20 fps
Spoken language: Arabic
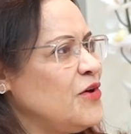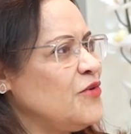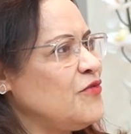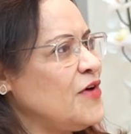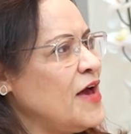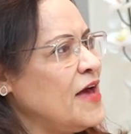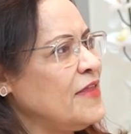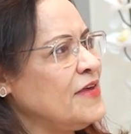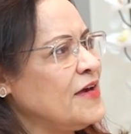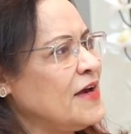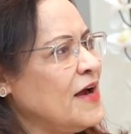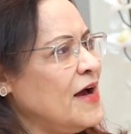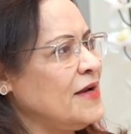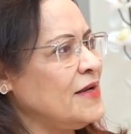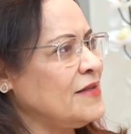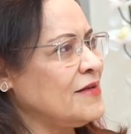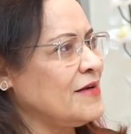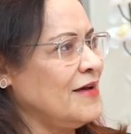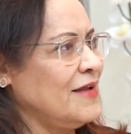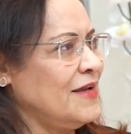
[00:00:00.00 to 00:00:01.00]
فهذه
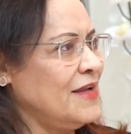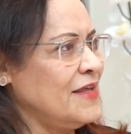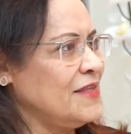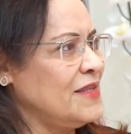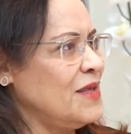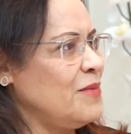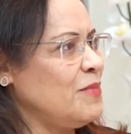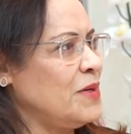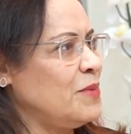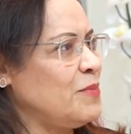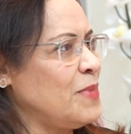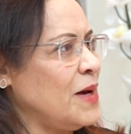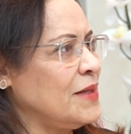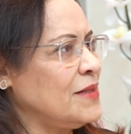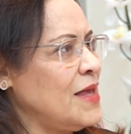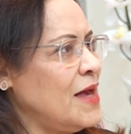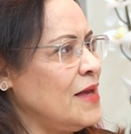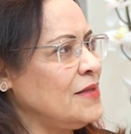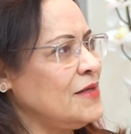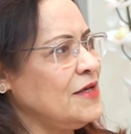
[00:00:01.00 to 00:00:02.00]
كانت رحلتنا من
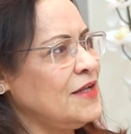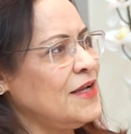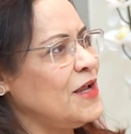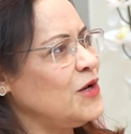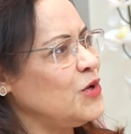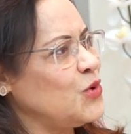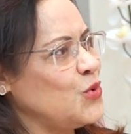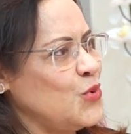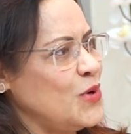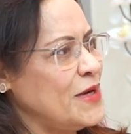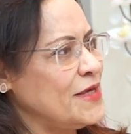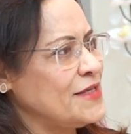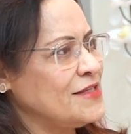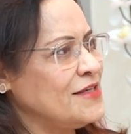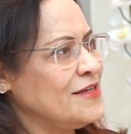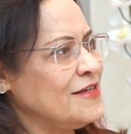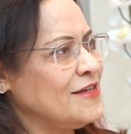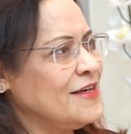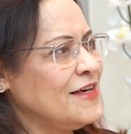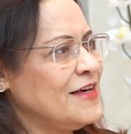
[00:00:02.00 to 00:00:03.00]
بغداد إلى الكويت